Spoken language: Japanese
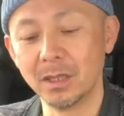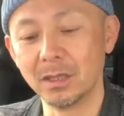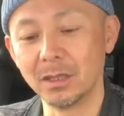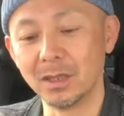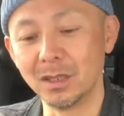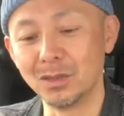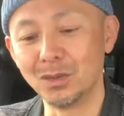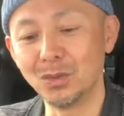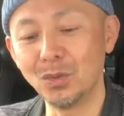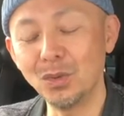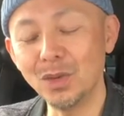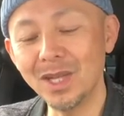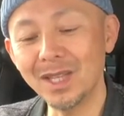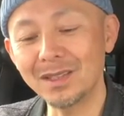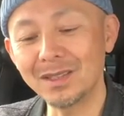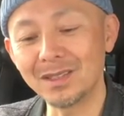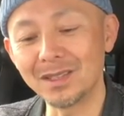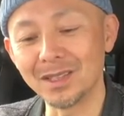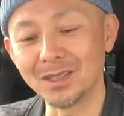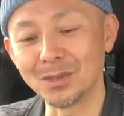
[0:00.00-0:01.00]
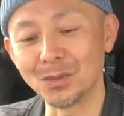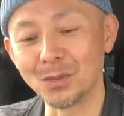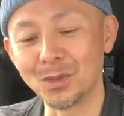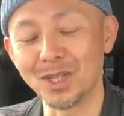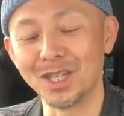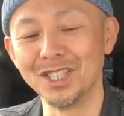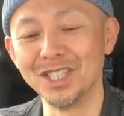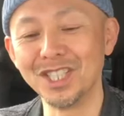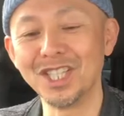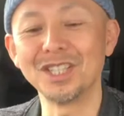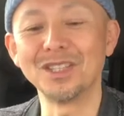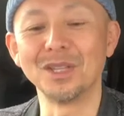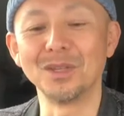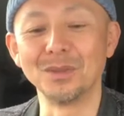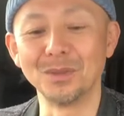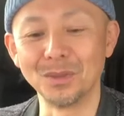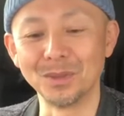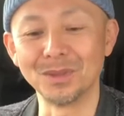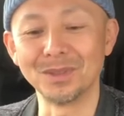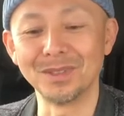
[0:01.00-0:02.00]
でどうやってそこから逃げてる
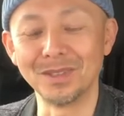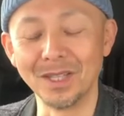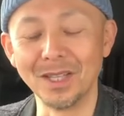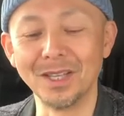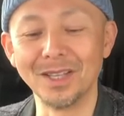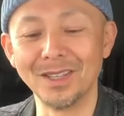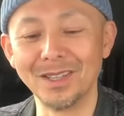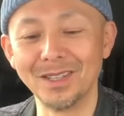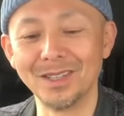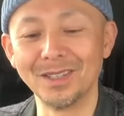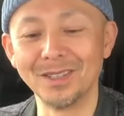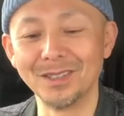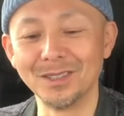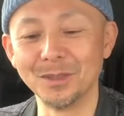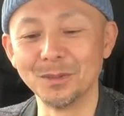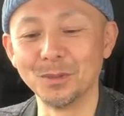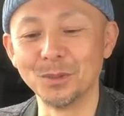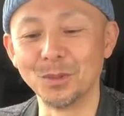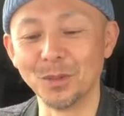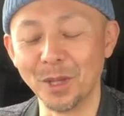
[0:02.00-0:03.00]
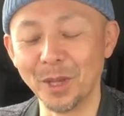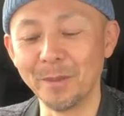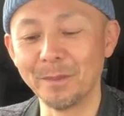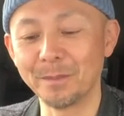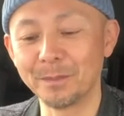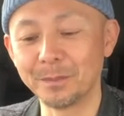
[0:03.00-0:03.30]
のって言うとね、